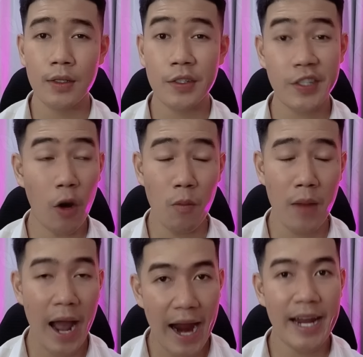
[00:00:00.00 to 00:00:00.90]
trong
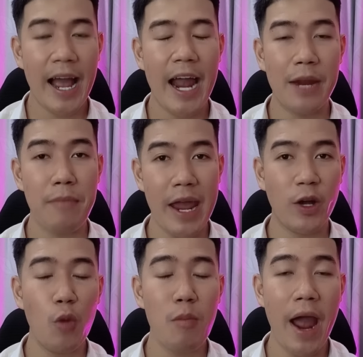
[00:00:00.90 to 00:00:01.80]
hai ngày mẹ
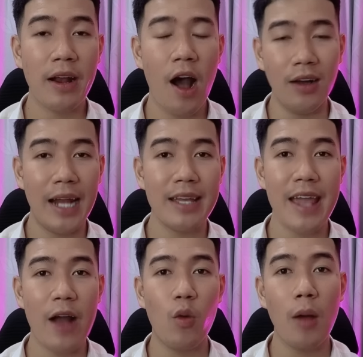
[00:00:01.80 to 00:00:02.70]
của bạn ở lại
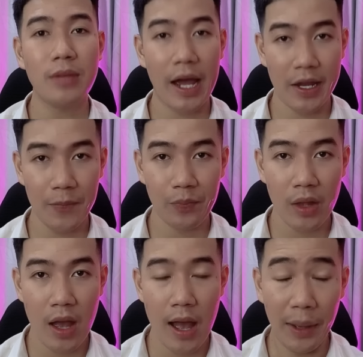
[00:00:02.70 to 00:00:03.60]
nhà của ông thầy á
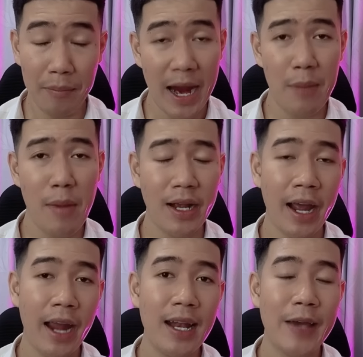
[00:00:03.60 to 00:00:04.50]
mẹ mới
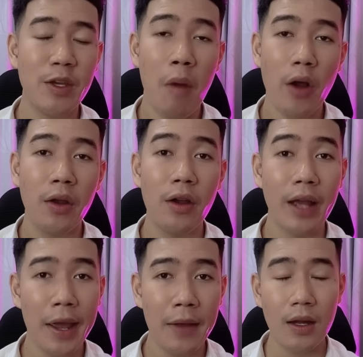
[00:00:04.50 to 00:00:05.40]
kể lại cho mọi người
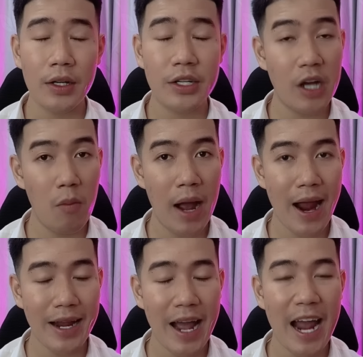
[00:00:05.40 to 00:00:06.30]
nghe trong
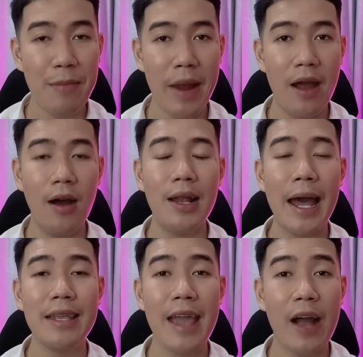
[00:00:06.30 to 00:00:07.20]
hai ngày mẹ ở
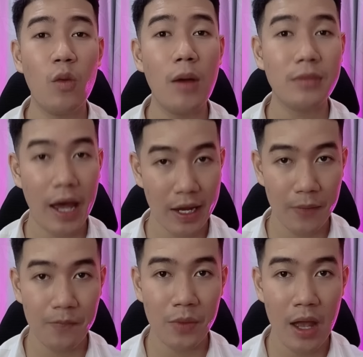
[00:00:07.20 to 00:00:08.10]
lại nhà của ông thầy á
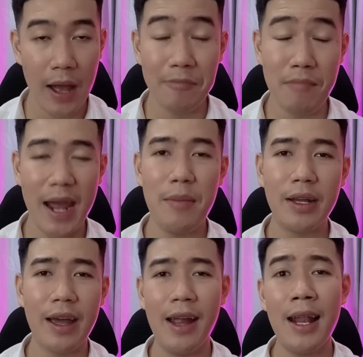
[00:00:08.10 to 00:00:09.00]
mẹ mới
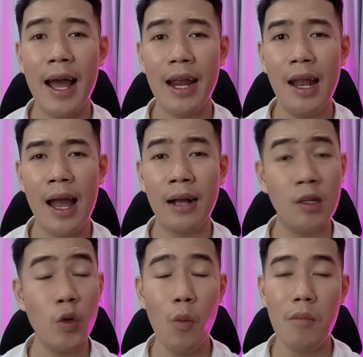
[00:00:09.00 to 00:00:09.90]
kể lại là
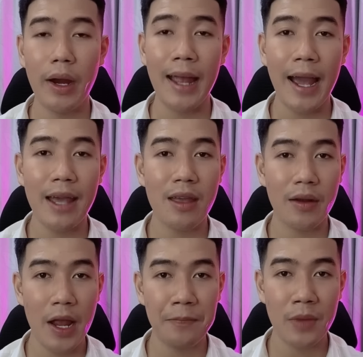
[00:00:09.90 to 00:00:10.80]
cứ đúng 12 giờ
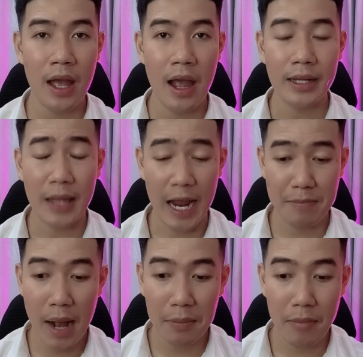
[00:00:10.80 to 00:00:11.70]
đêm thầy
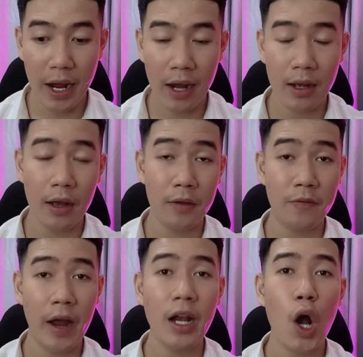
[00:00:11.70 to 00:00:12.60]
bắt mẹ
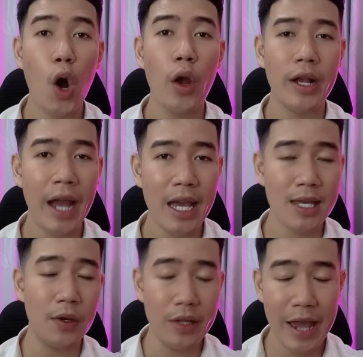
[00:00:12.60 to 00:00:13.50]
phải ngồi ngay
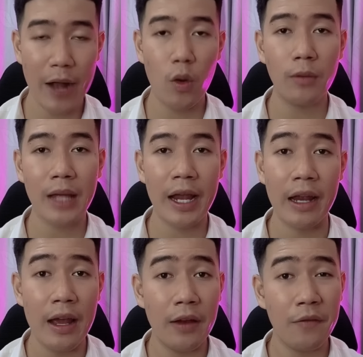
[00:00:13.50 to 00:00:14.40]
giữa nhà của ông thầy,
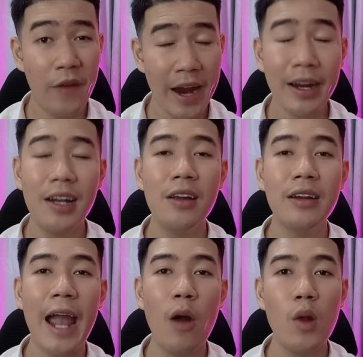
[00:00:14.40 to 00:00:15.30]
vén cái lưng
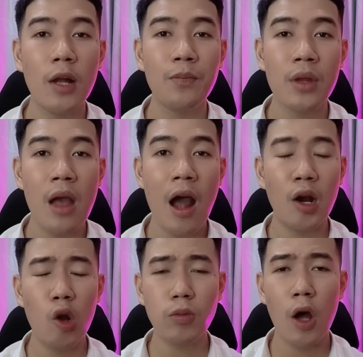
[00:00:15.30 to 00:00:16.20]
áo lên.
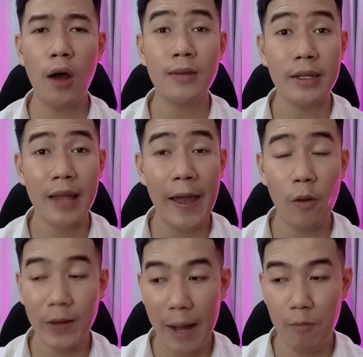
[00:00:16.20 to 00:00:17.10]
Lúc đó thì thầy
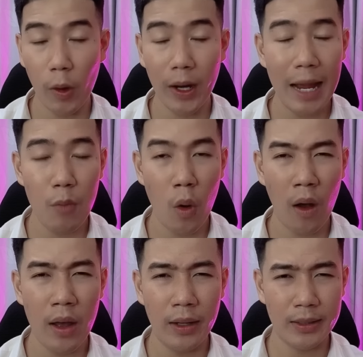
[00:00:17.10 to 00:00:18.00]
có cầm một cái lá bùa,
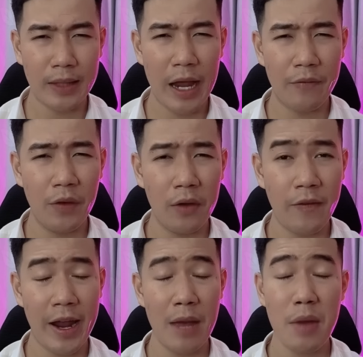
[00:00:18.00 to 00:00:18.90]
thầy vừa
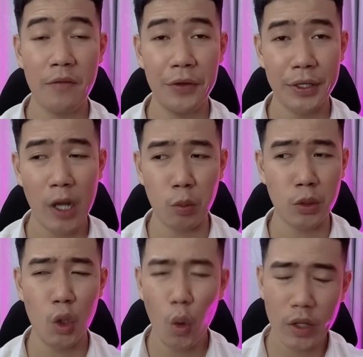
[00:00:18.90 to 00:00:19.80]
vẽ mà vừa đọc
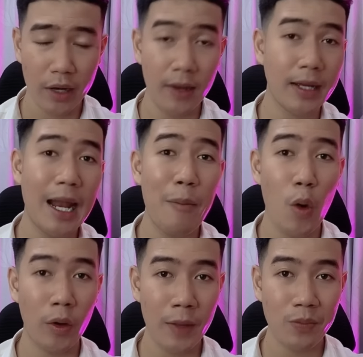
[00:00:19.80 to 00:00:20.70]
chú gì lên cái lá
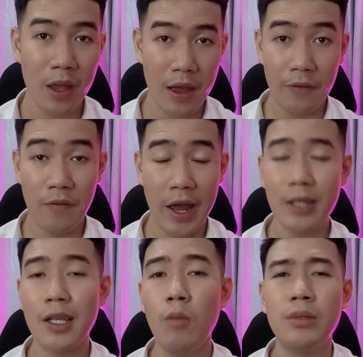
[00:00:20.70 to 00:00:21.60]
bùa đó. Vẽ
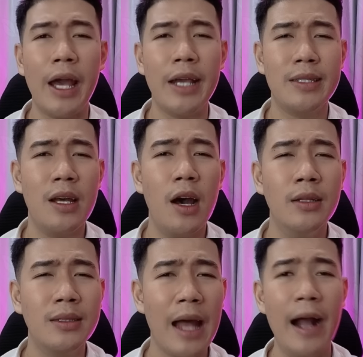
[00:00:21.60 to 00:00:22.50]
xong thầy sẽ
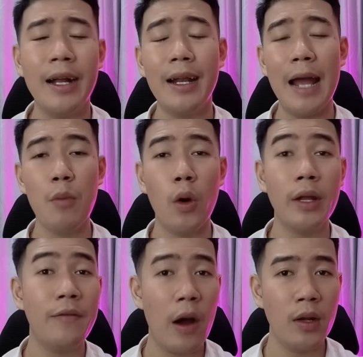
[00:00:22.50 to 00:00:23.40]
ịnh thẳng cái lá bùa đó
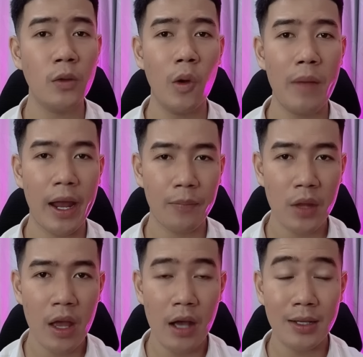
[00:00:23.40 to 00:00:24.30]
vào lưng của mẹ.
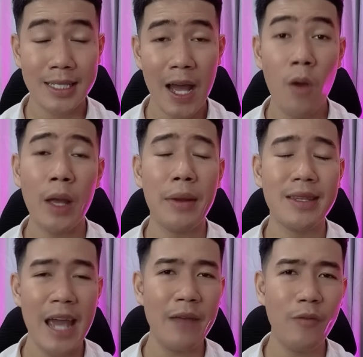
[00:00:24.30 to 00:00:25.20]
Sau khi mà
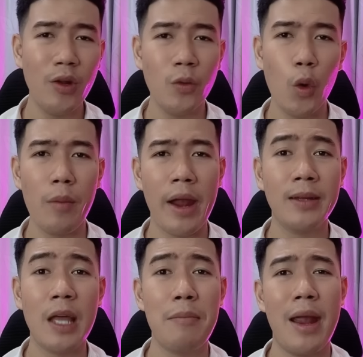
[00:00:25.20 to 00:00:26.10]
dán vô lưng của mẹ
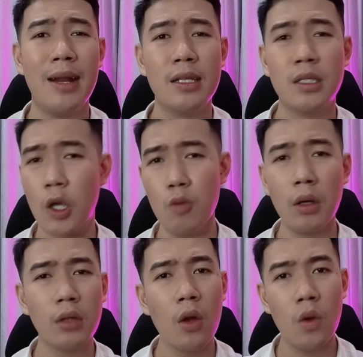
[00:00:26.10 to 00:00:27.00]
thì mẹ lại xỉu
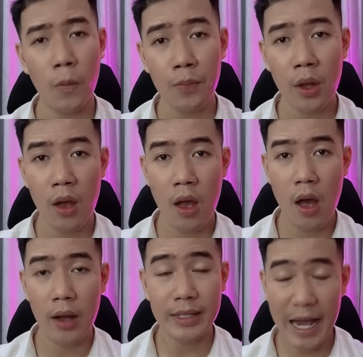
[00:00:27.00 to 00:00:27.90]
mất tiêu luôn.
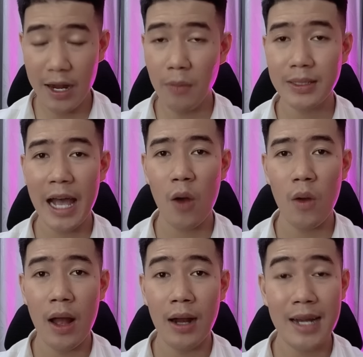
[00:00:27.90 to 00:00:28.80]
Ngày hôm sau
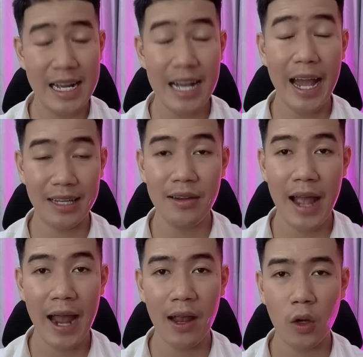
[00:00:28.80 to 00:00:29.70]
là cái ngày thứ
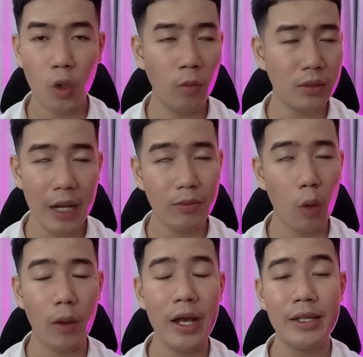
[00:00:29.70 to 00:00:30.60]
hai cũng tiếp
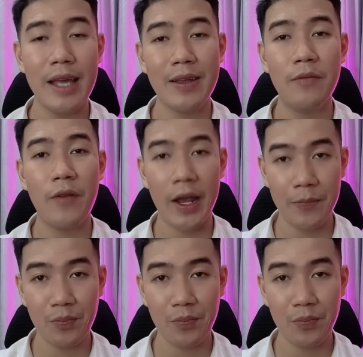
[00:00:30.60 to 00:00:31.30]
tục y chang như vậy.